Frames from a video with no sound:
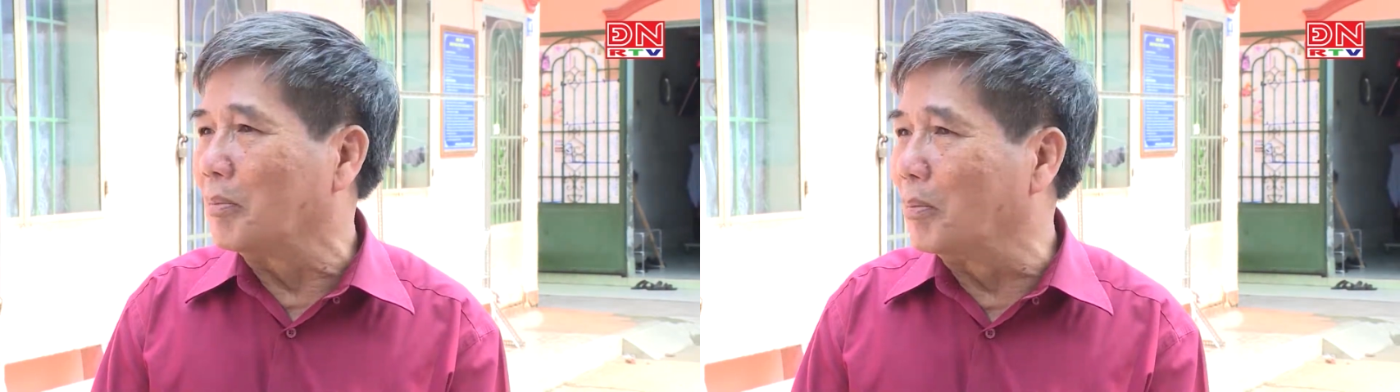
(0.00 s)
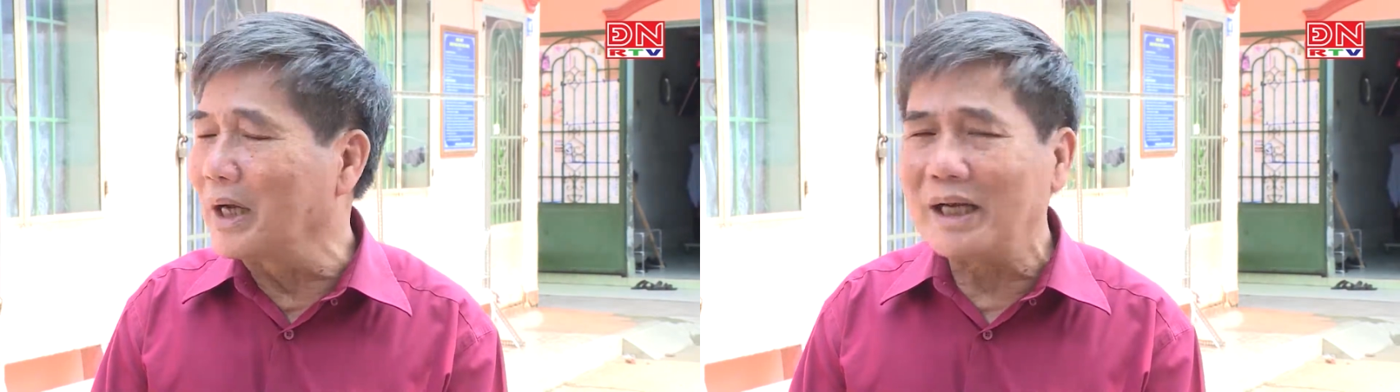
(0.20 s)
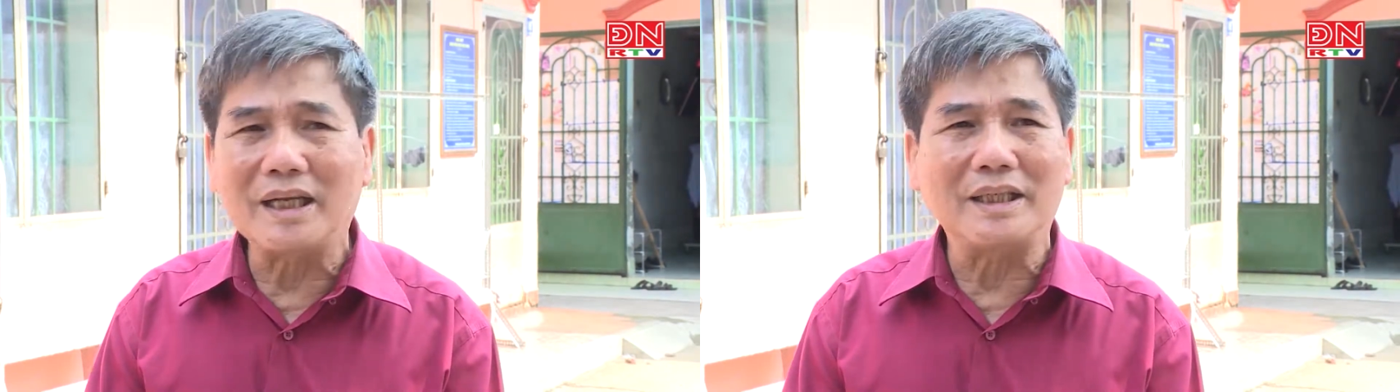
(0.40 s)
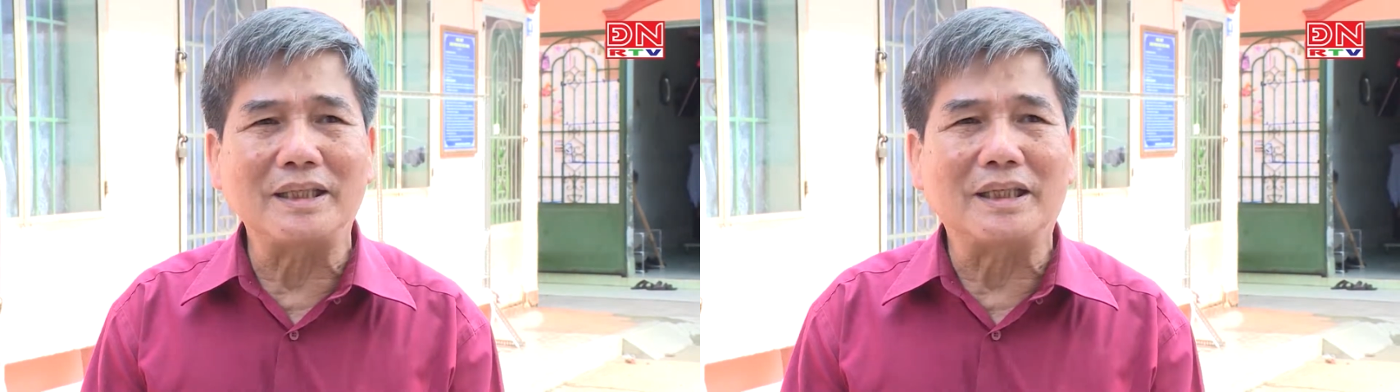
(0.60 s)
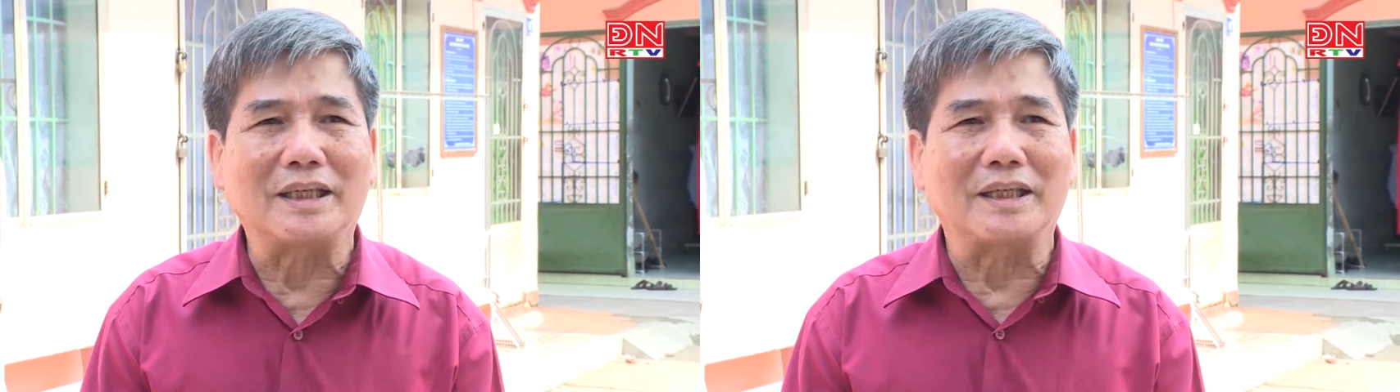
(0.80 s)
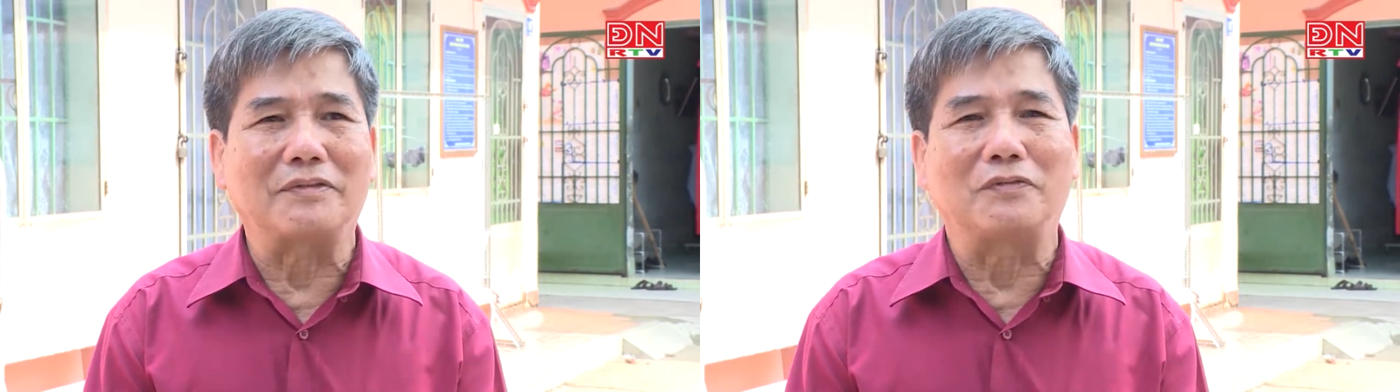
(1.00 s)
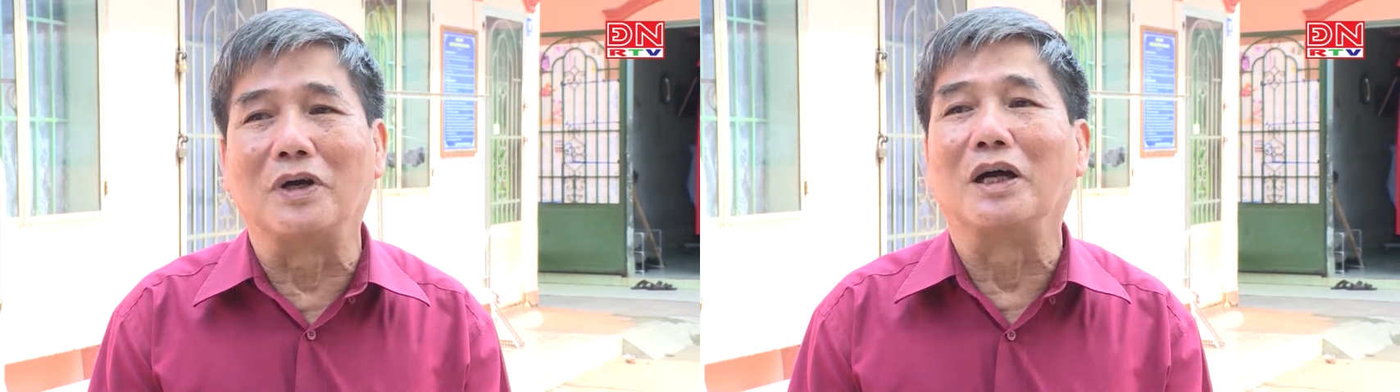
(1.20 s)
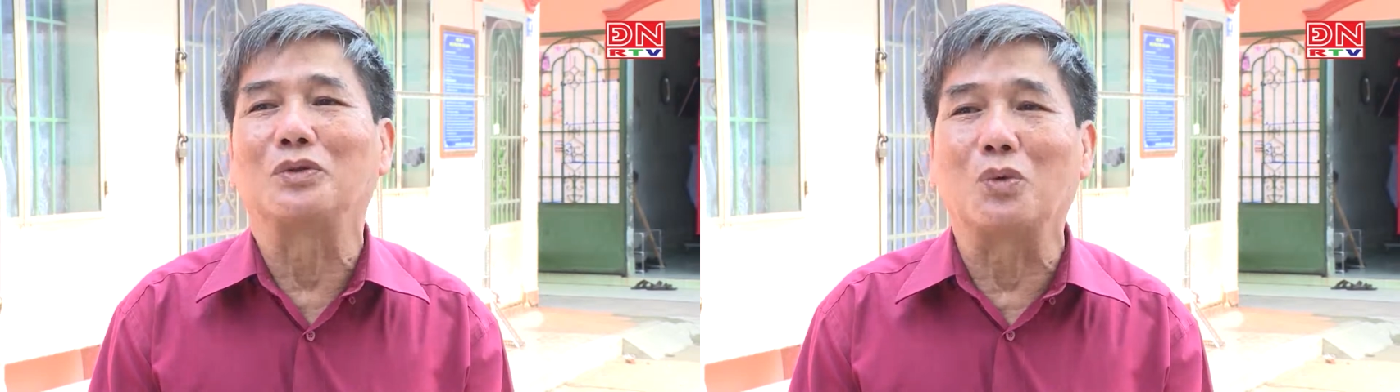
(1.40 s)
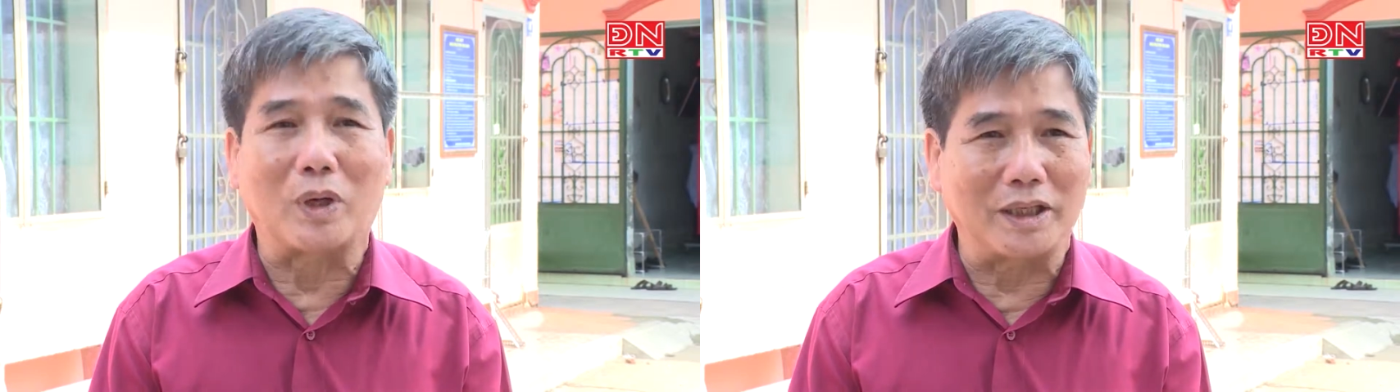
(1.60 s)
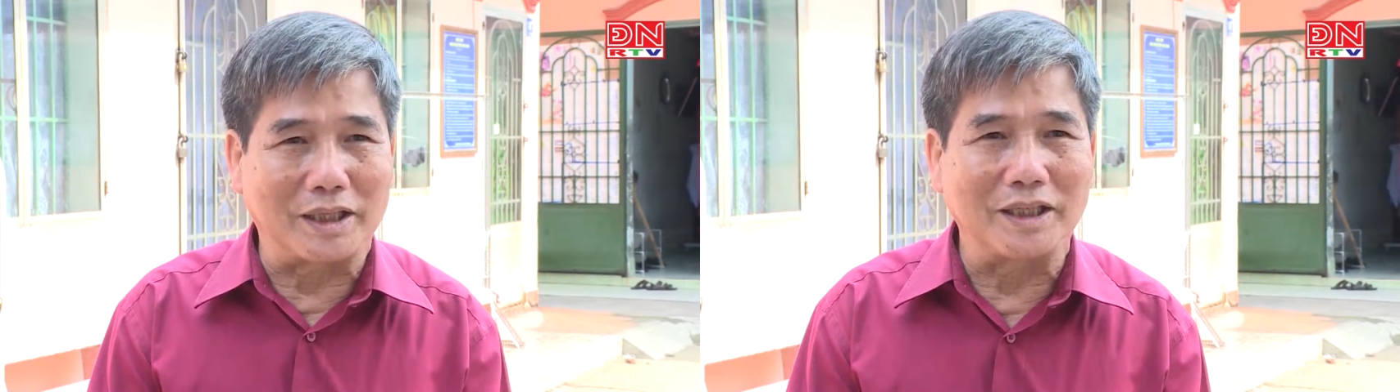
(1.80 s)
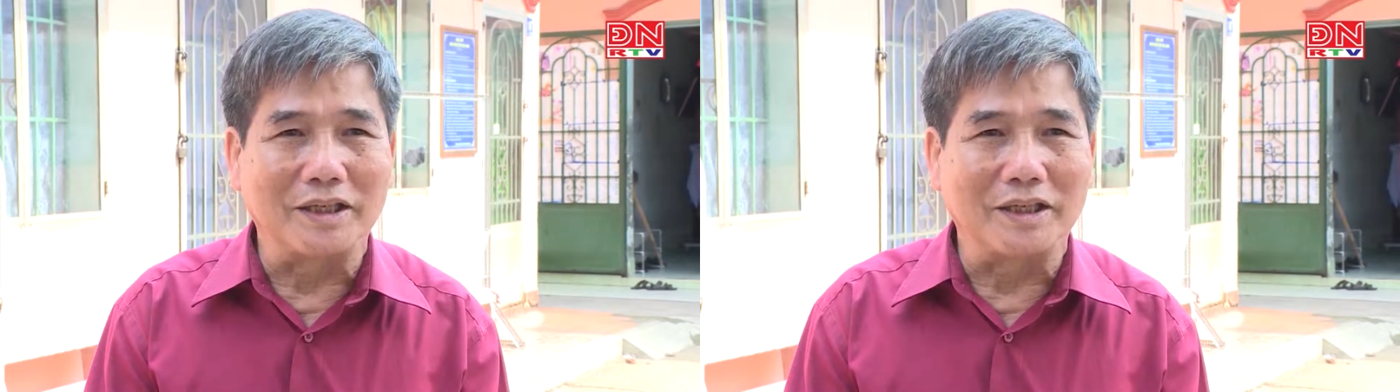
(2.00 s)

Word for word: mấy cái à, phường xung quanh đây